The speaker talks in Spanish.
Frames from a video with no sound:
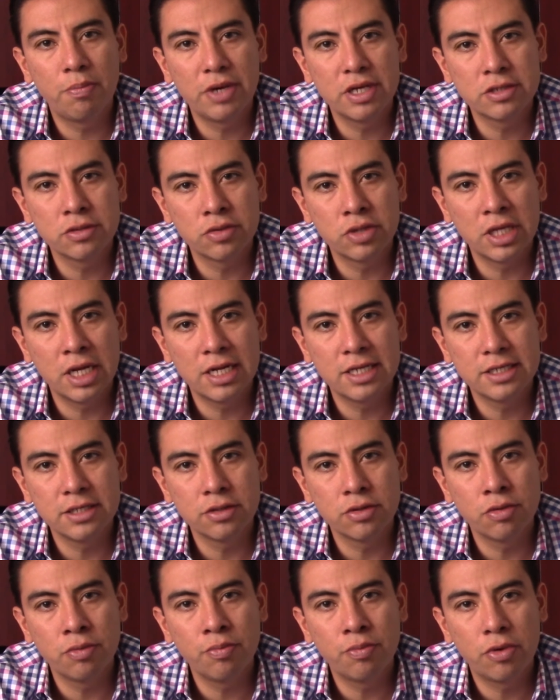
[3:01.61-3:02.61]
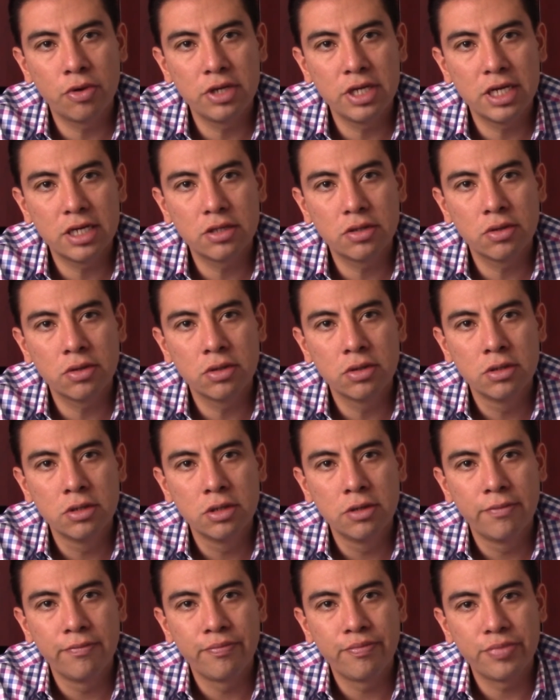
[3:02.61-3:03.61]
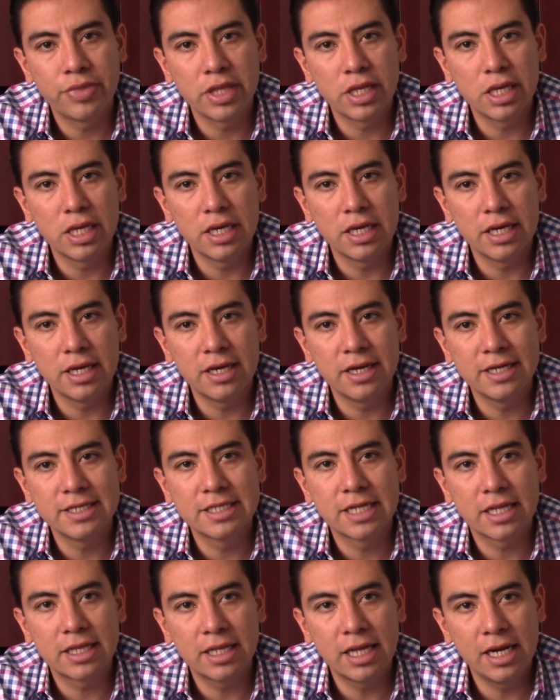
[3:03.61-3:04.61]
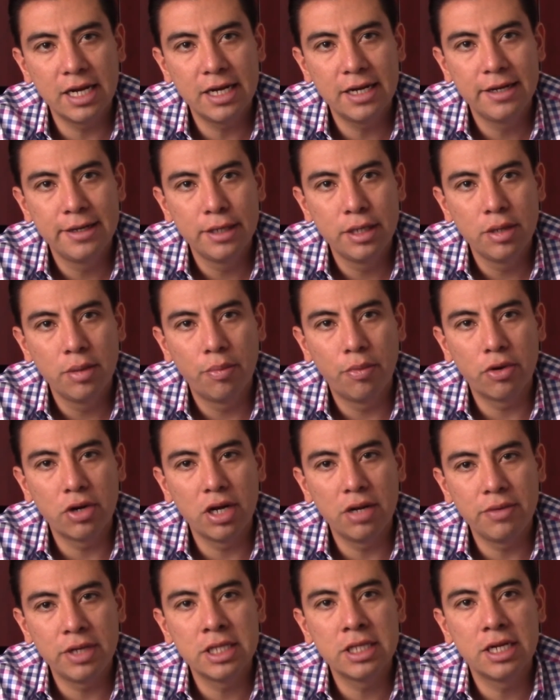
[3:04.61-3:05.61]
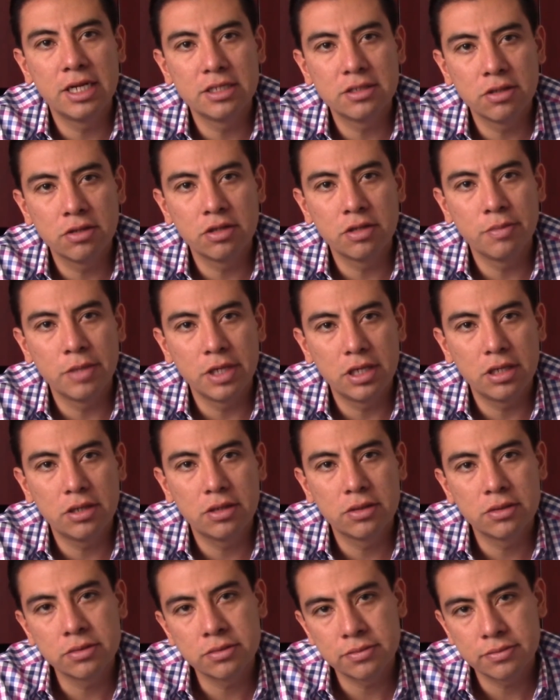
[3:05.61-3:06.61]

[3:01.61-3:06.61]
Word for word: personal, sino un proyecto eh, estatal por el bien del Estado de México.